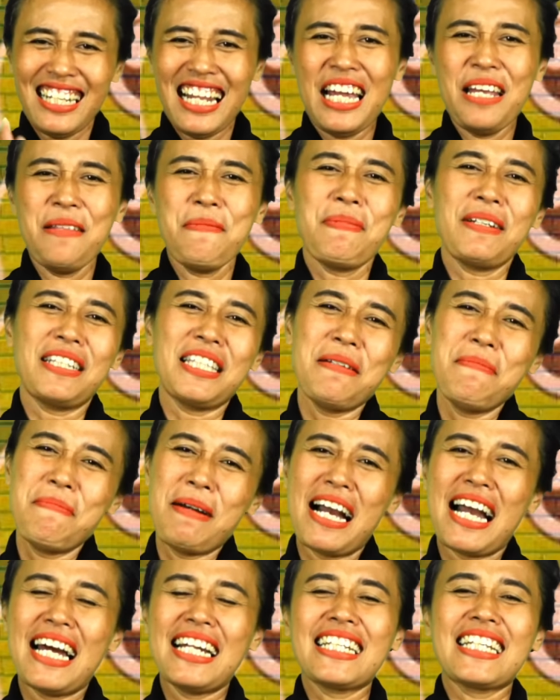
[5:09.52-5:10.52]
Selain
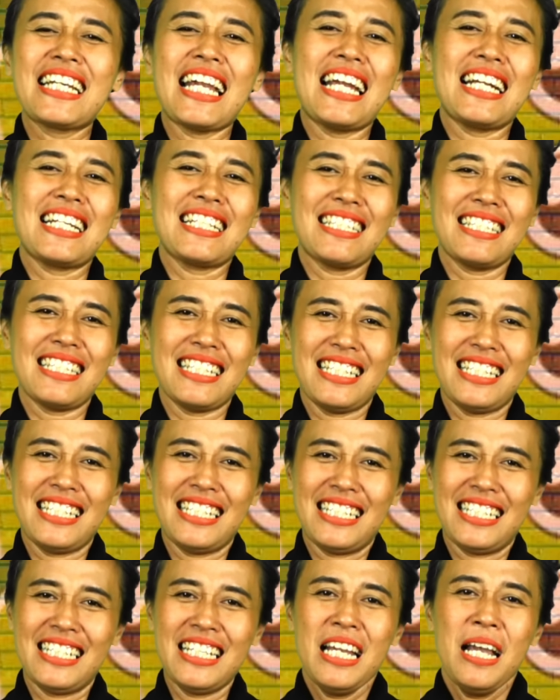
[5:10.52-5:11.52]
pertimbangan
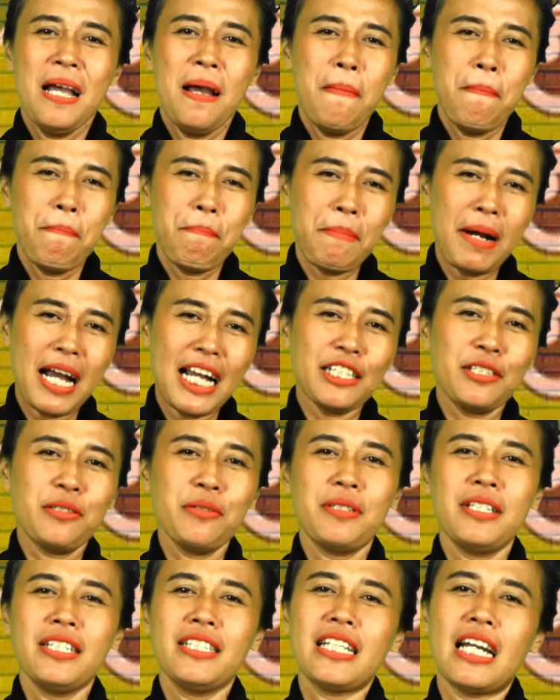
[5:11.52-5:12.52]
gengsi,
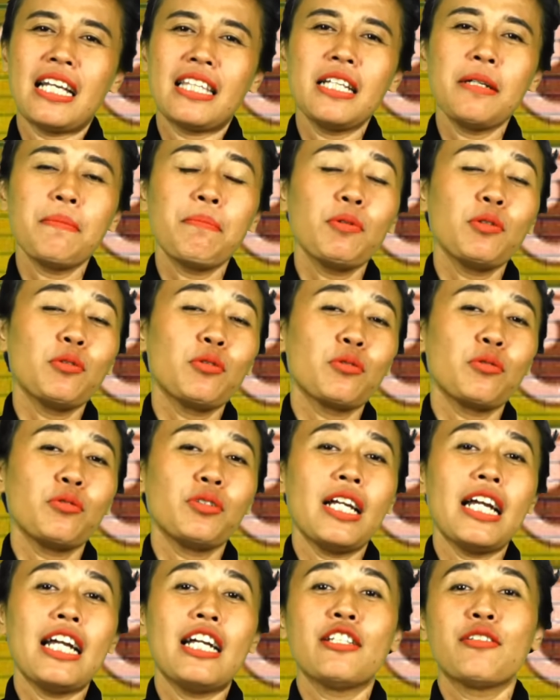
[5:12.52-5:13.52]
maju di Jateng
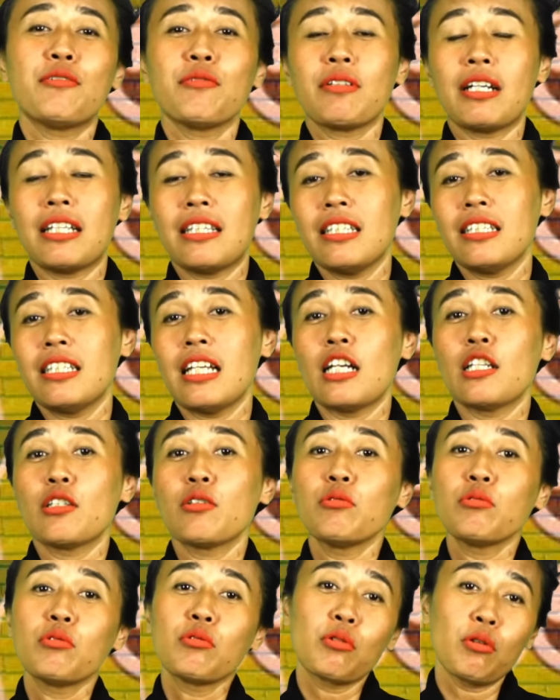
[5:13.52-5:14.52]
pelurunya ya juga
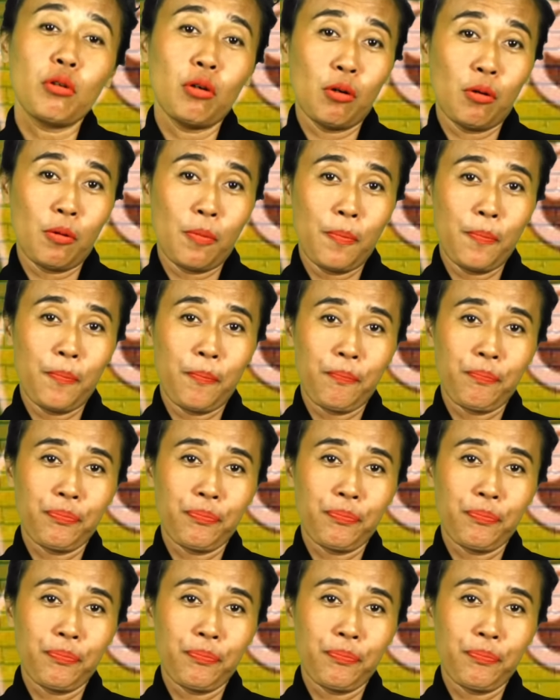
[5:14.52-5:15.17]
tidak cukup